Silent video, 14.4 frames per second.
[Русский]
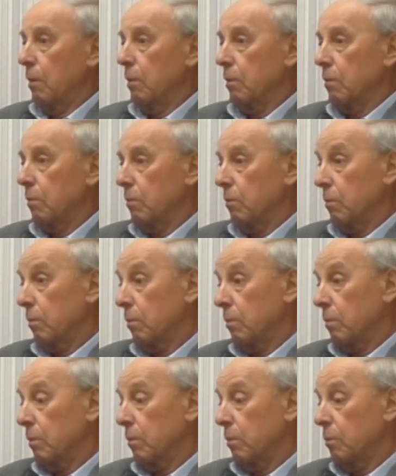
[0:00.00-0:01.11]
э,
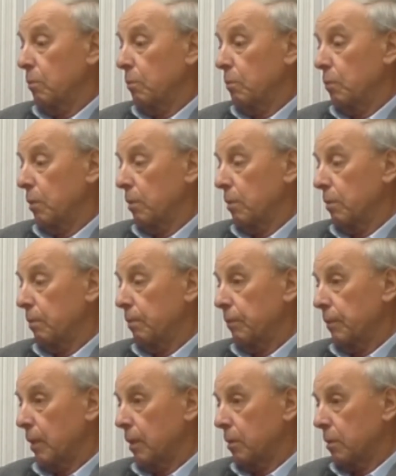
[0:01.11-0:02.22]
был
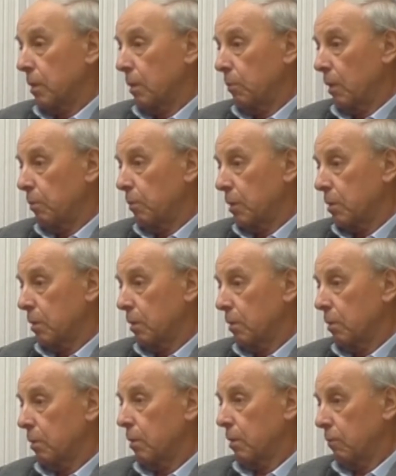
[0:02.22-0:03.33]
это самой
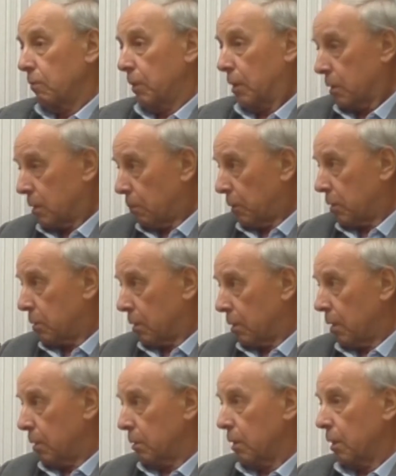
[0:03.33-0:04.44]
областной конференции
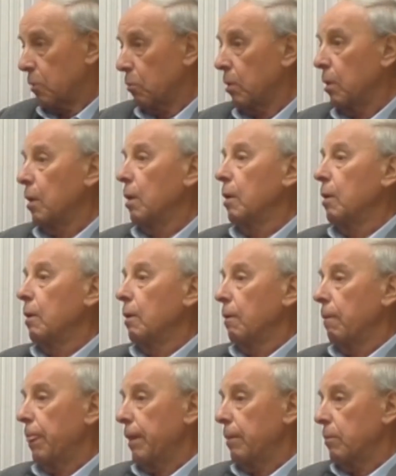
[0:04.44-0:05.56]
партийной на одной,
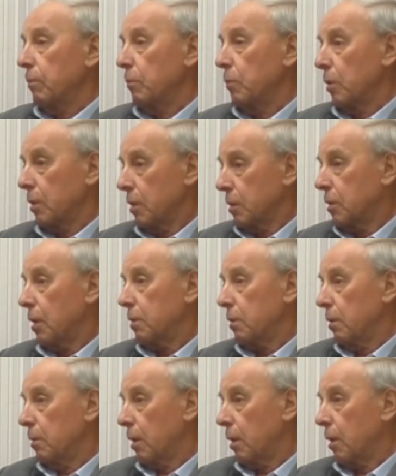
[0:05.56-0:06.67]
был
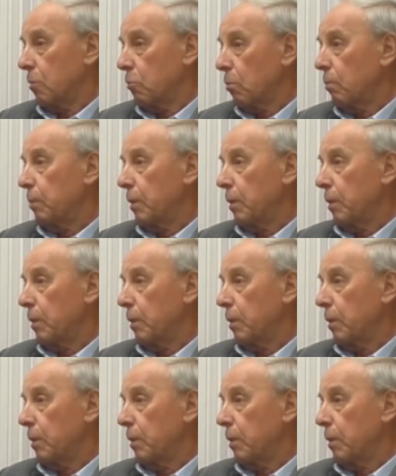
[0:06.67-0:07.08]
концерт, на который